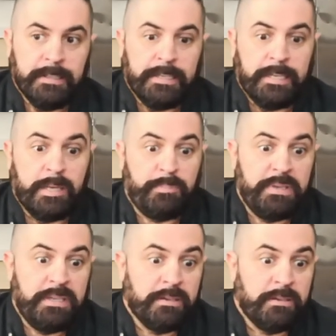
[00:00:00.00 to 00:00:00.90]
Et
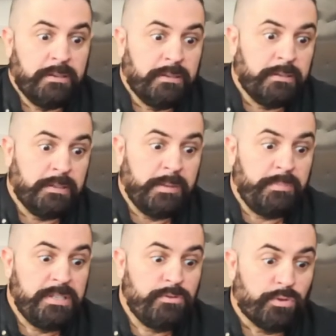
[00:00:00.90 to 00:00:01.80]
puis, euh, et
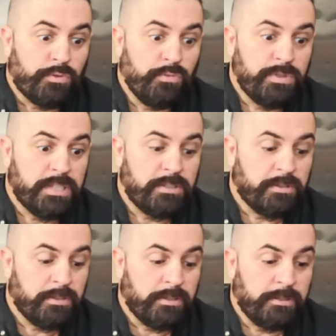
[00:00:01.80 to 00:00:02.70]
puis surtout, c'est
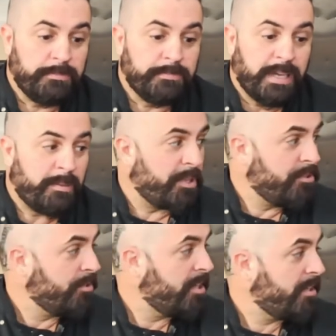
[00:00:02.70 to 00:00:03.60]
qu'à un moment
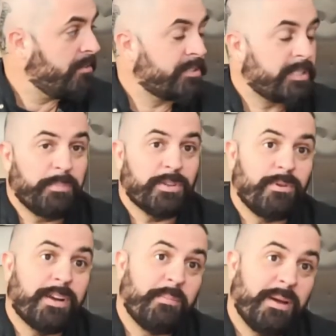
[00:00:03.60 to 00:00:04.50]
donné, on
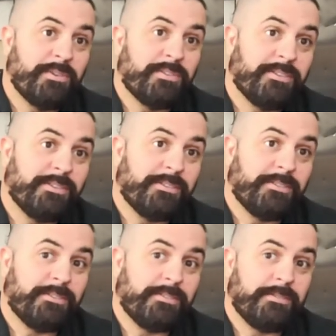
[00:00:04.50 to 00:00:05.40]
s'aperçoit quand même que
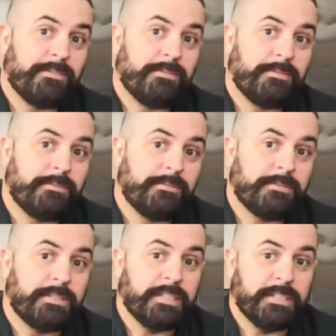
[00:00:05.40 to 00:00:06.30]

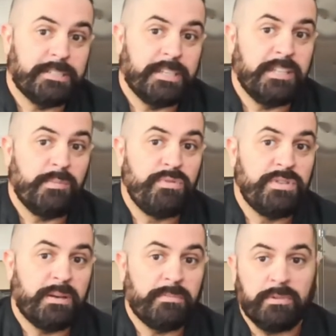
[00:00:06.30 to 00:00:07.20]
c'est,
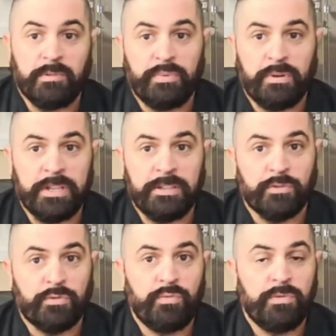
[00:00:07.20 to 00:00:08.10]
inépuisable. On peut aller
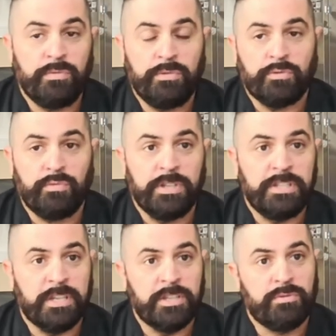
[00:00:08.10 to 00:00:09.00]
dans, tout, dans toutes
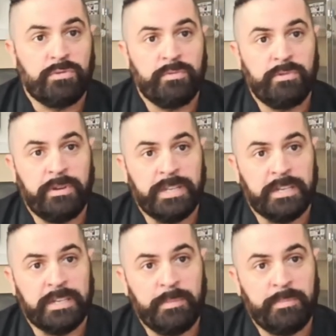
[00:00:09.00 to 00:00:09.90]
les directions qu'on veut avec
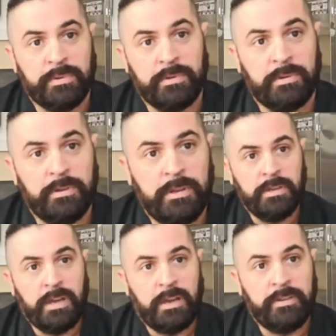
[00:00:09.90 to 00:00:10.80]
la crêpe, euh,
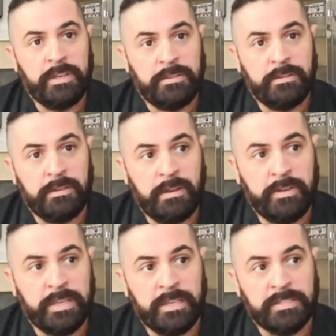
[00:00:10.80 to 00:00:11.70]
avec, euh,
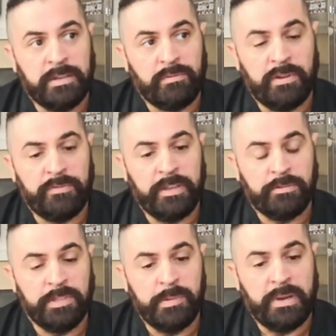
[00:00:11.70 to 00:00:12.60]
avec un
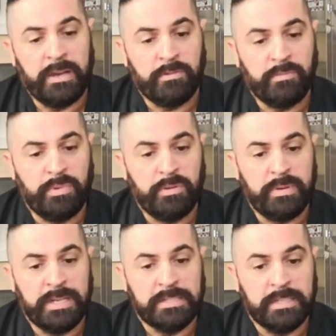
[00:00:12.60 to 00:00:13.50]
savoir-faire de départ, une bonne
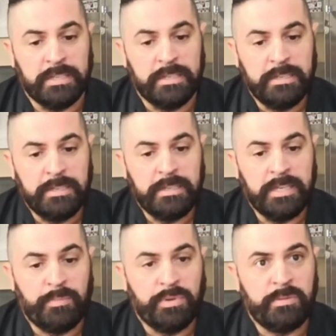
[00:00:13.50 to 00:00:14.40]
base et,
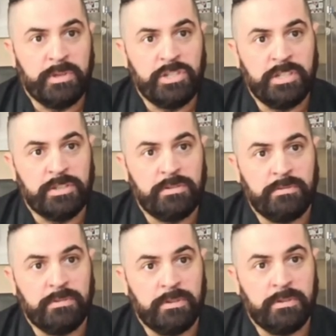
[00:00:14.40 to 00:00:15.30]
un peu
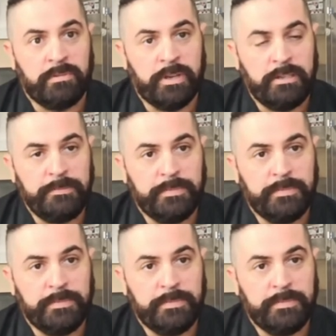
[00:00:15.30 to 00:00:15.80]
d'imagination. voilà.